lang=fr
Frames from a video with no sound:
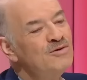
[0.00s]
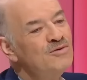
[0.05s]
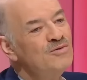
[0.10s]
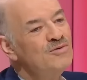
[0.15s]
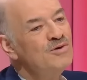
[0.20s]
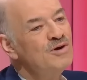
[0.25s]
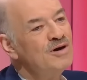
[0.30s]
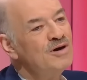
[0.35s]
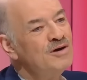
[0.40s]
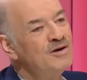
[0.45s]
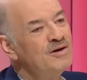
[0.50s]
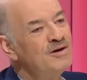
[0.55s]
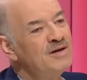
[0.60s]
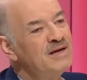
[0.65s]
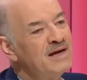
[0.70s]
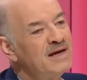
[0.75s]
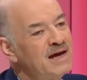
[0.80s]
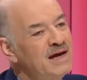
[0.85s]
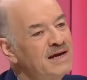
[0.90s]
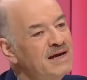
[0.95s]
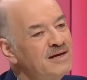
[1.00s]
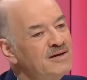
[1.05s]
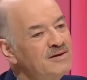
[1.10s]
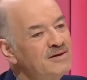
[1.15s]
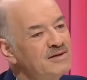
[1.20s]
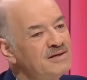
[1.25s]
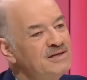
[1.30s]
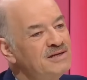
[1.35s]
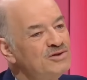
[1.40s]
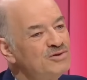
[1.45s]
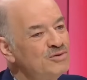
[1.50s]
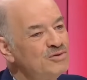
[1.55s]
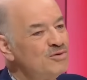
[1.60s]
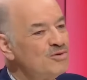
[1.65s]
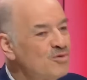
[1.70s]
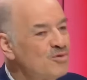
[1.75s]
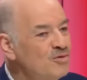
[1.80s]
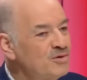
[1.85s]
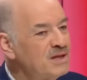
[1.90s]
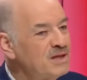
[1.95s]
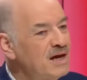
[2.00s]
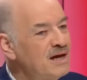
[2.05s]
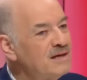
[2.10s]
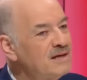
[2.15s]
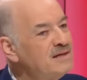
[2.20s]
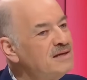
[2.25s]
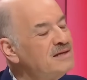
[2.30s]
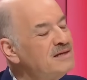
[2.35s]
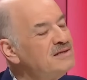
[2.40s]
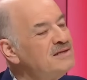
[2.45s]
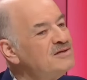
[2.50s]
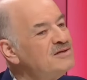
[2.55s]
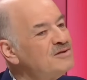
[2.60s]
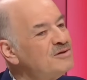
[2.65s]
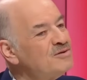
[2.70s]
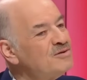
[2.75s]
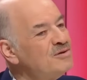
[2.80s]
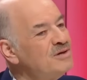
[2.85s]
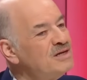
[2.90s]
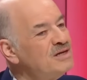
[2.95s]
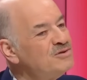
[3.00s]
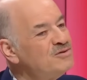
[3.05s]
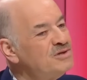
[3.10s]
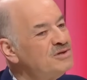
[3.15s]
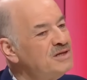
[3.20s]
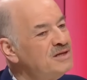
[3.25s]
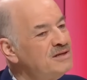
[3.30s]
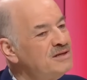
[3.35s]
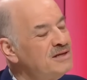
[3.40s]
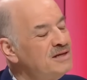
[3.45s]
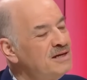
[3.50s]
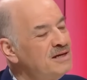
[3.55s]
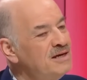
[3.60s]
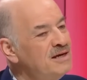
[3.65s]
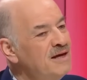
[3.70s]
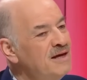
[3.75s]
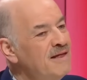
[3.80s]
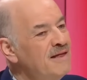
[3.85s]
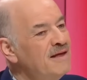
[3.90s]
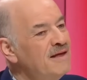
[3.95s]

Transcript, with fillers: où euh, les règles qui sont le contrat qui existe entre la société,